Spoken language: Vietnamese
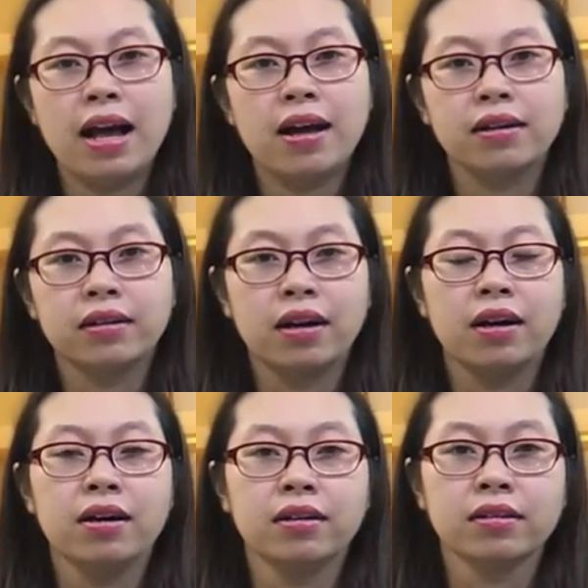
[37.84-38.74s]
là
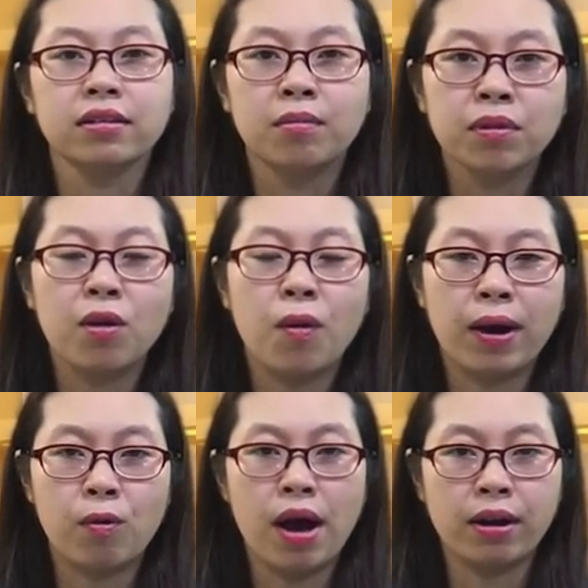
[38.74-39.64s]
ờ, nấm thượng
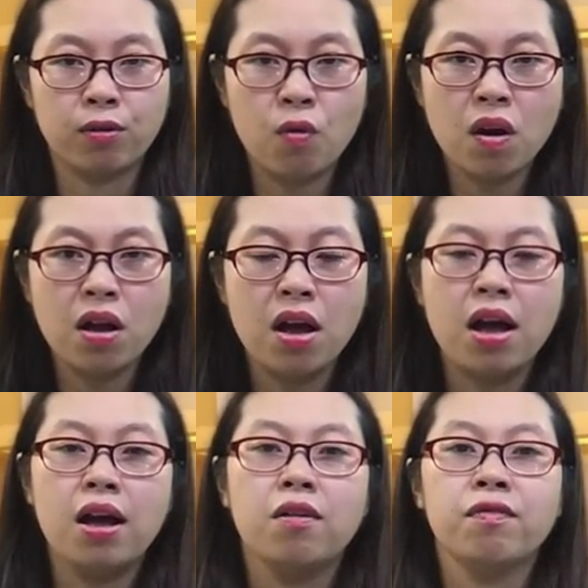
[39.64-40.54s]
hoàng của Hàn Quốc
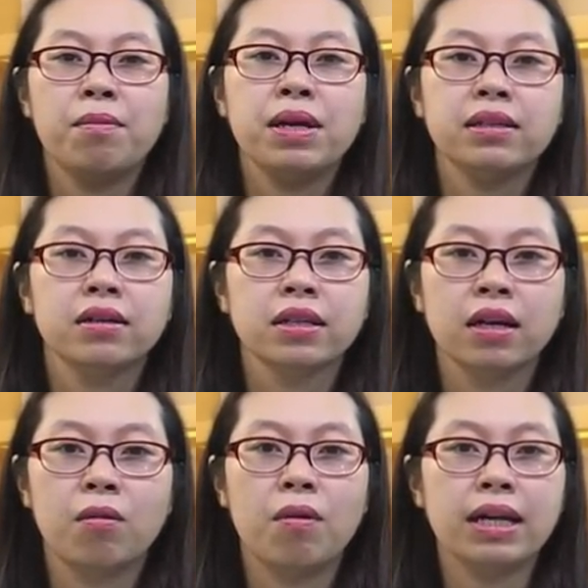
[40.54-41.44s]
và bây giờ
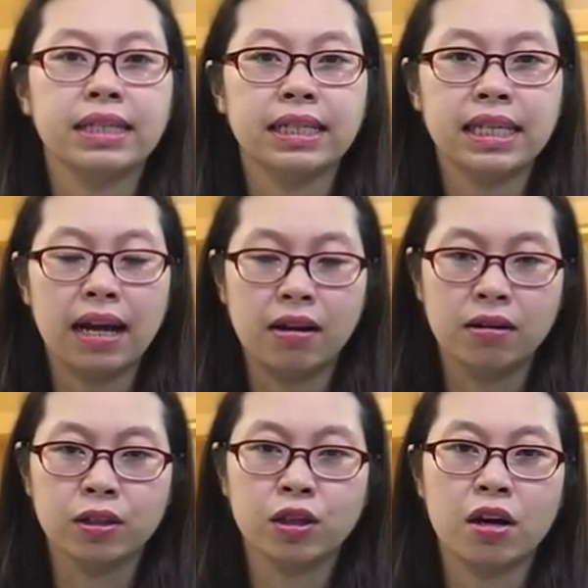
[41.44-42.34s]
thì Ngọc Hoa sẽ trả
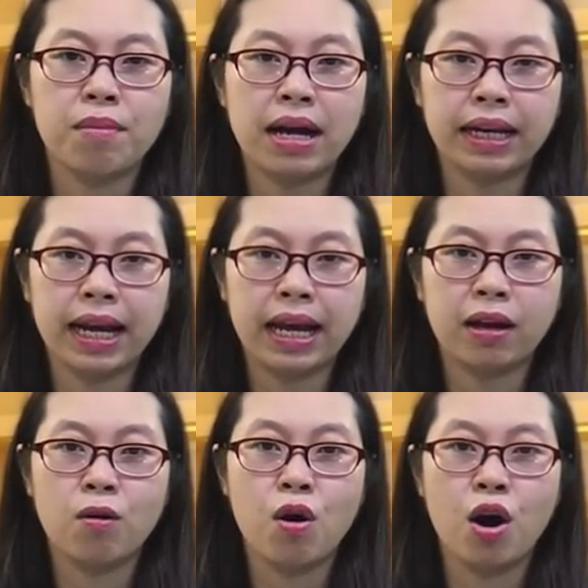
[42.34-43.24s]
lời cho các bạn
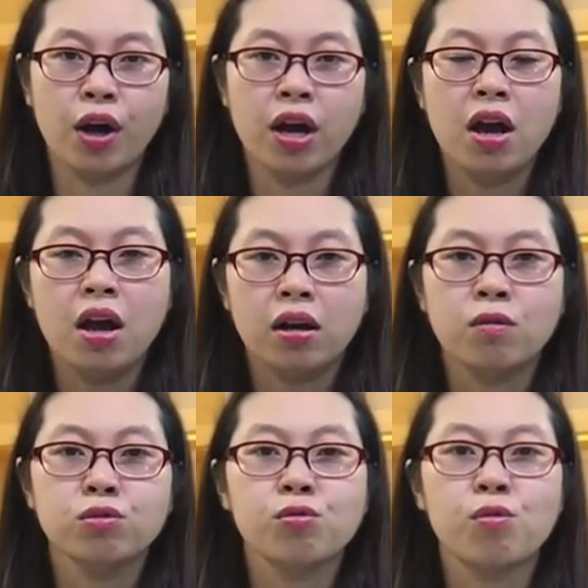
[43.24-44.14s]
nghe câu hỏi
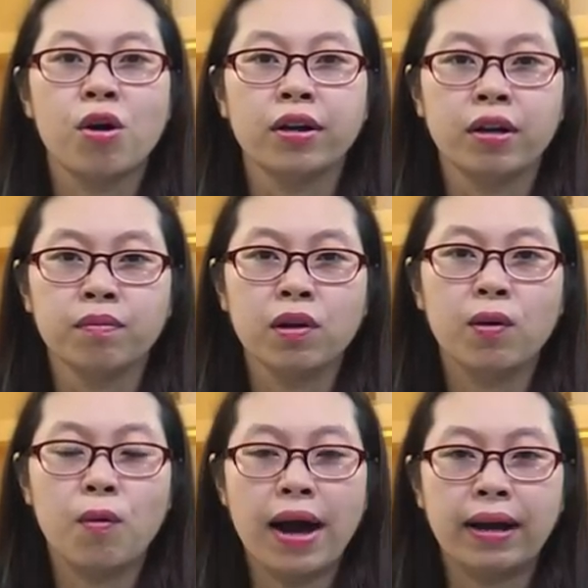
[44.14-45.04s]
công dụng của nấm
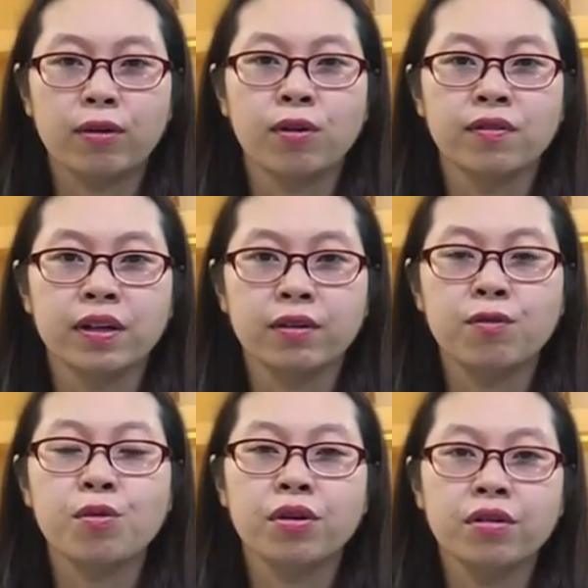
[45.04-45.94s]
thượng hoàng đối với
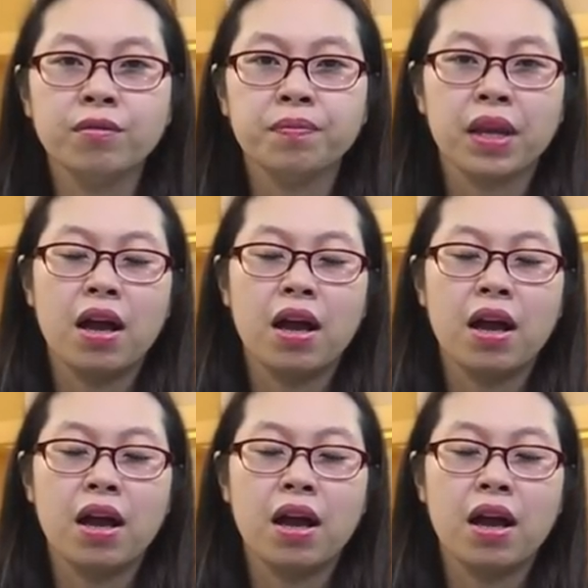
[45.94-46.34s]
phụ nữ